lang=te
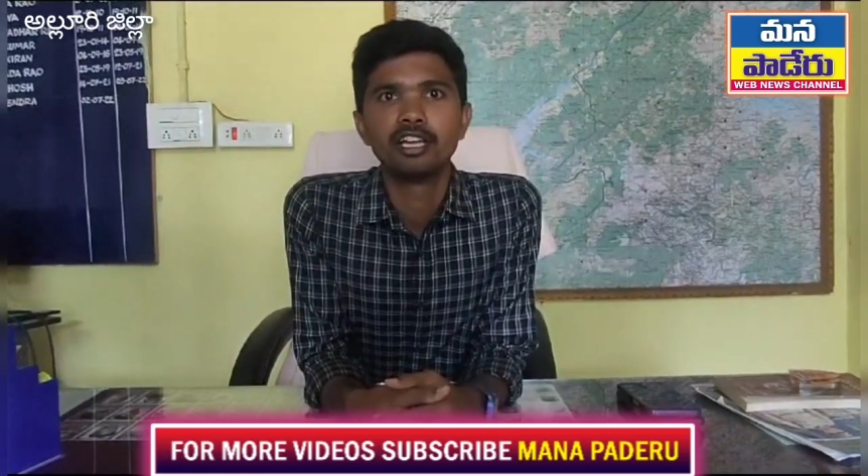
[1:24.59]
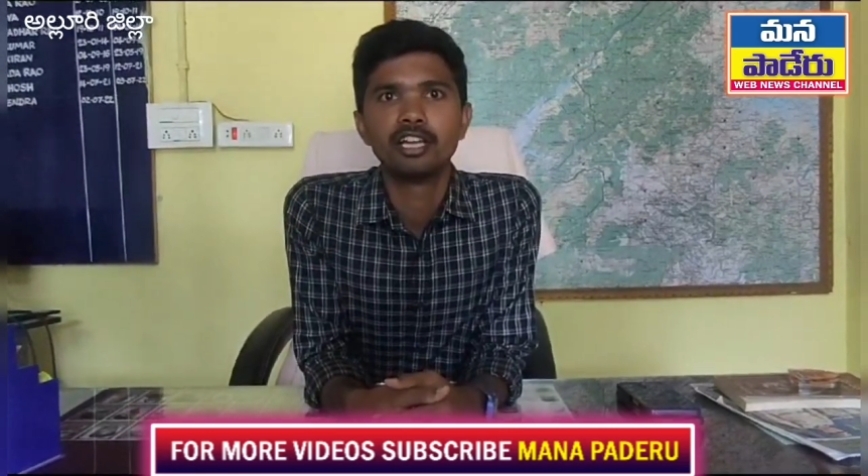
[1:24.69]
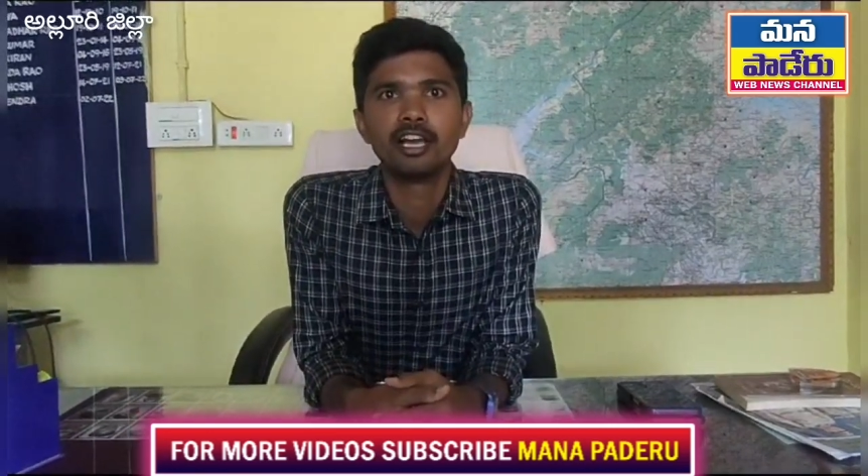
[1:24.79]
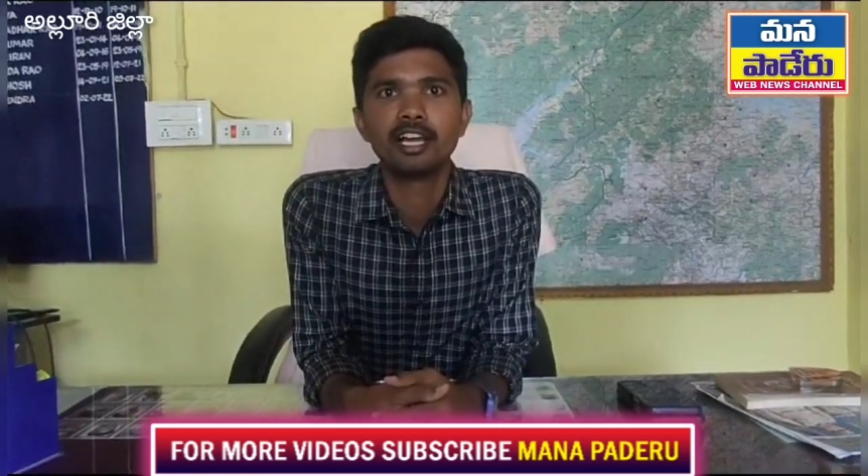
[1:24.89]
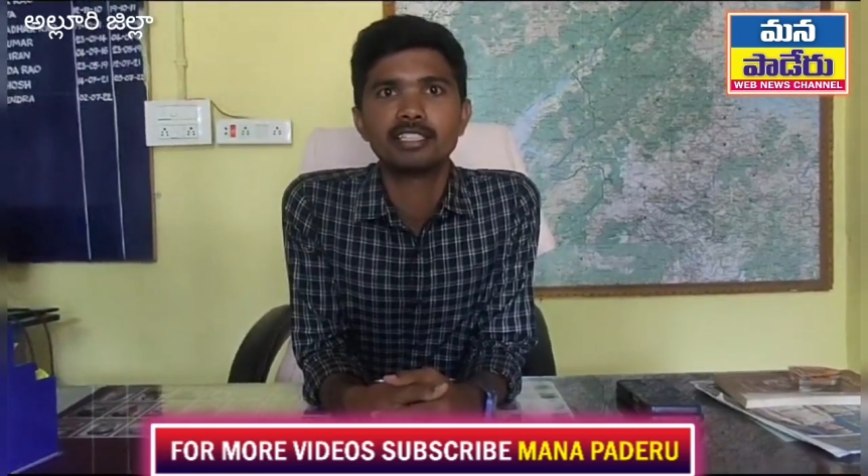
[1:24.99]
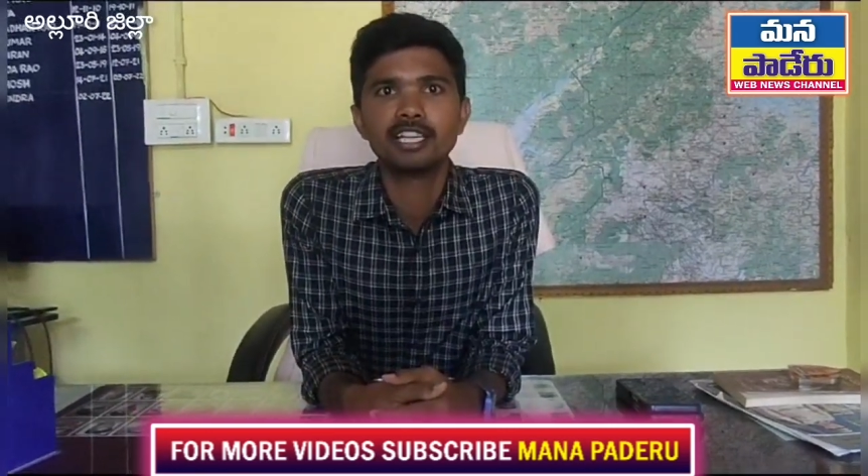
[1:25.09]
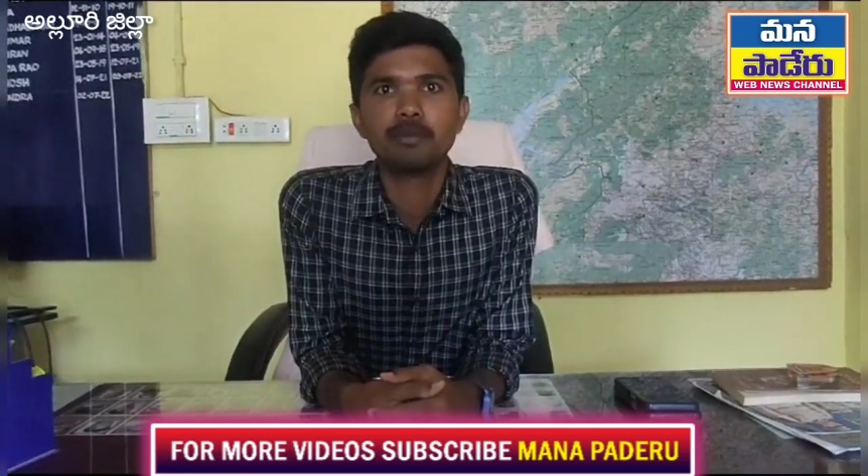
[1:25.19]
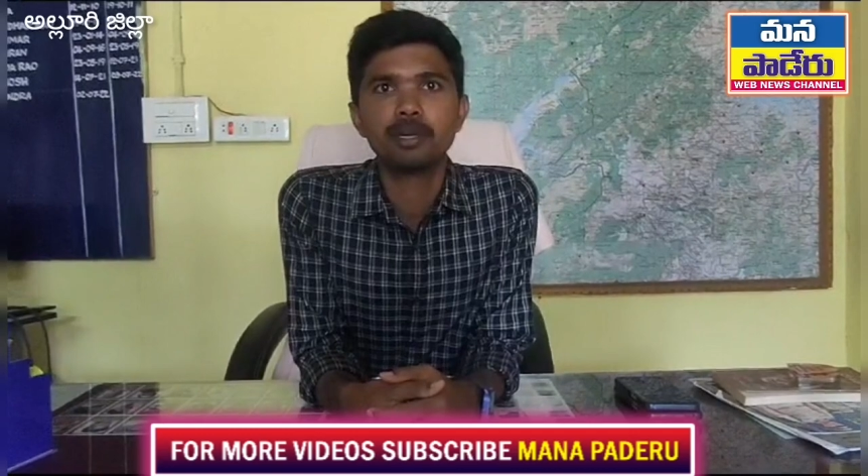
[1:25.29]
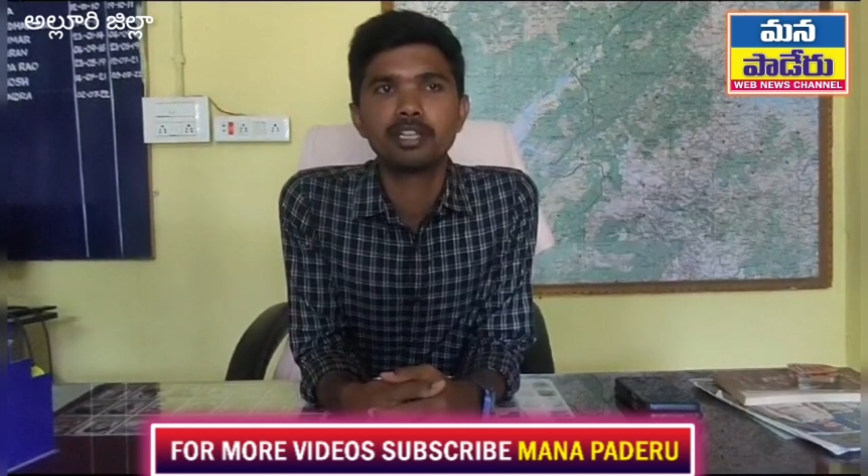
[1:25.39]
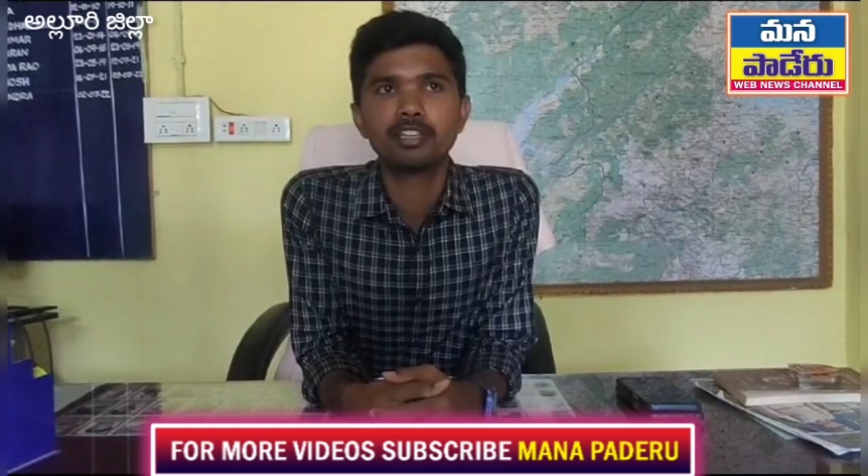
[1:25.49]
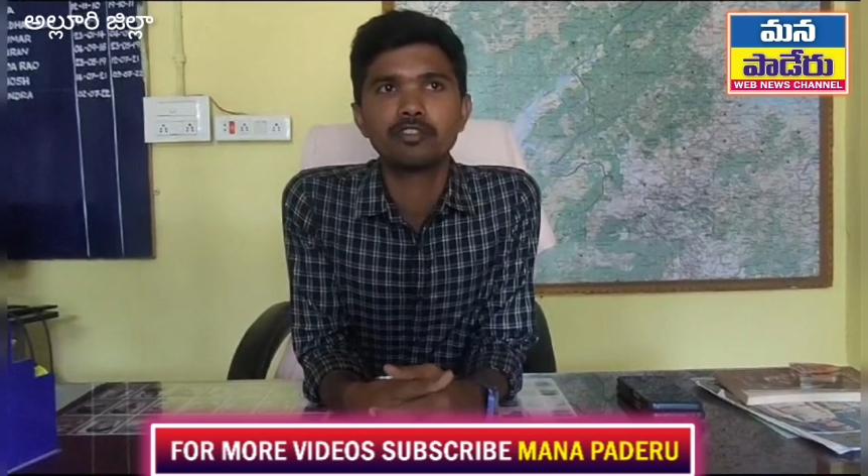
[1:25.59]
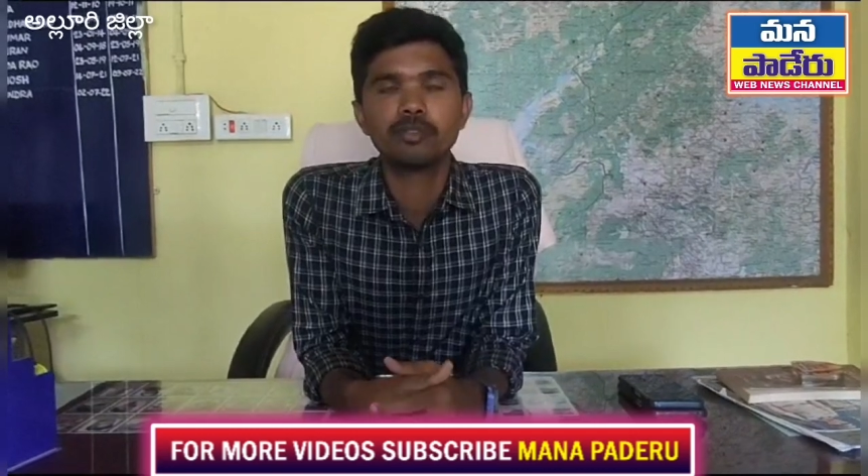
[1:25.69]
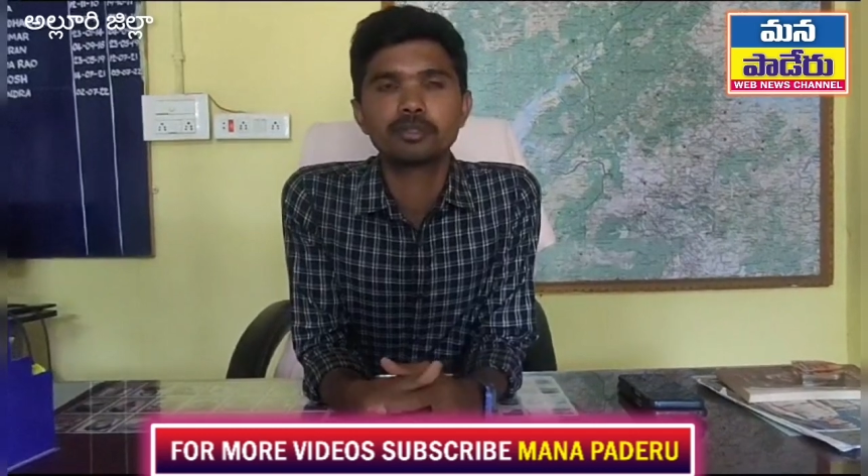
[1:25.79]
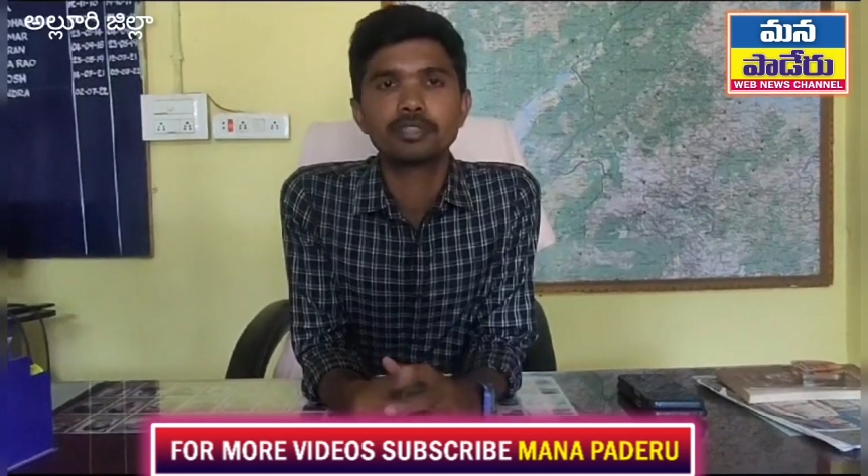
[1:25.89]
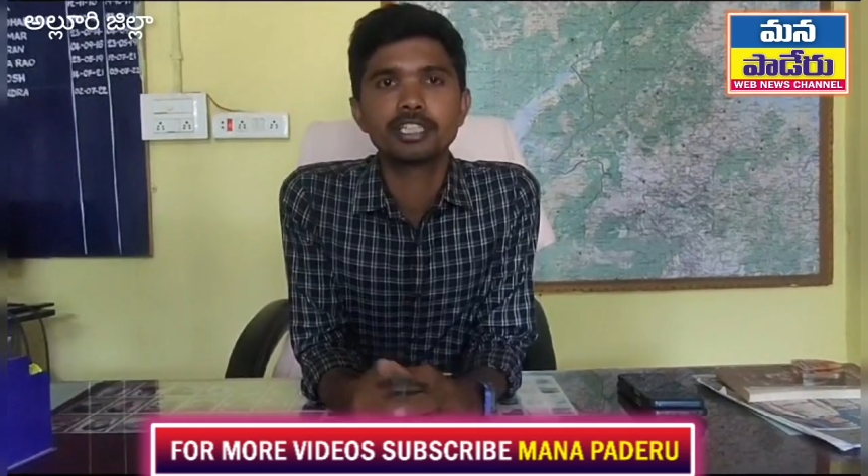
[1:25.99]
ఇలా గంజాయి పంటను
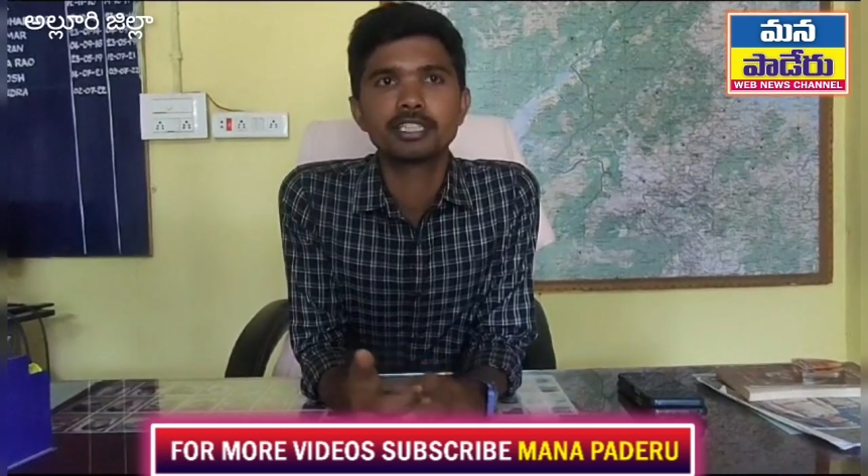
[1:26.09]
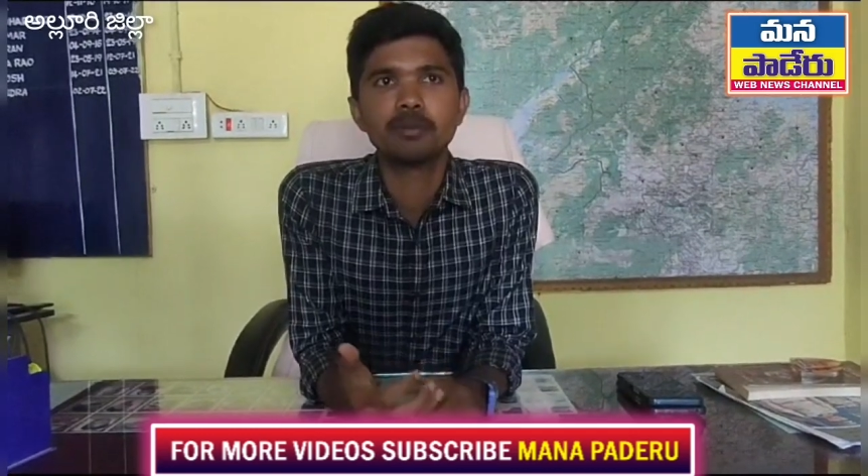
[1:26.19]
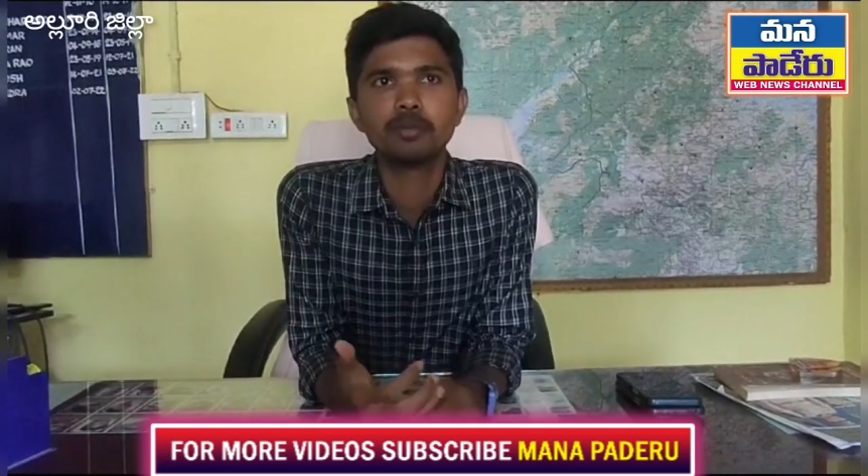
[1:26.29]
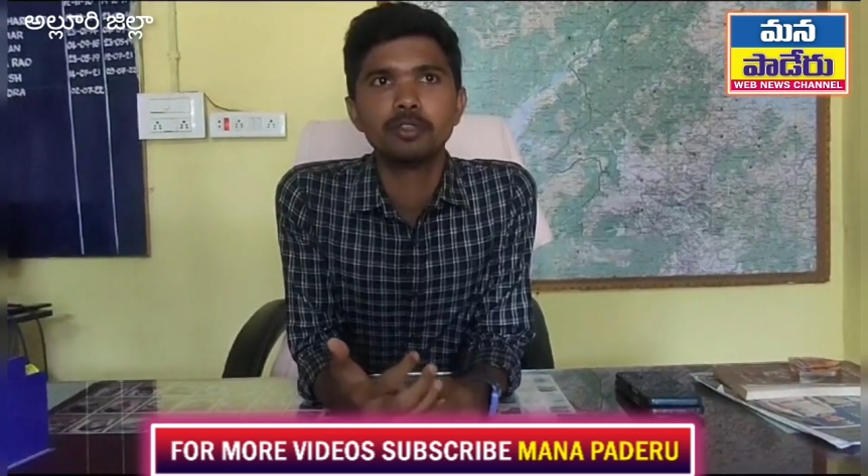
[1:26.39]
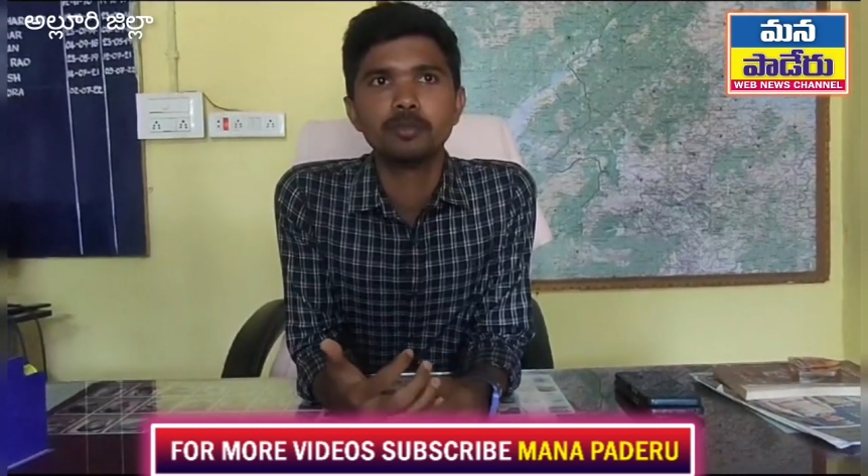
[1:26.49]
ధ్వంసం చేశాము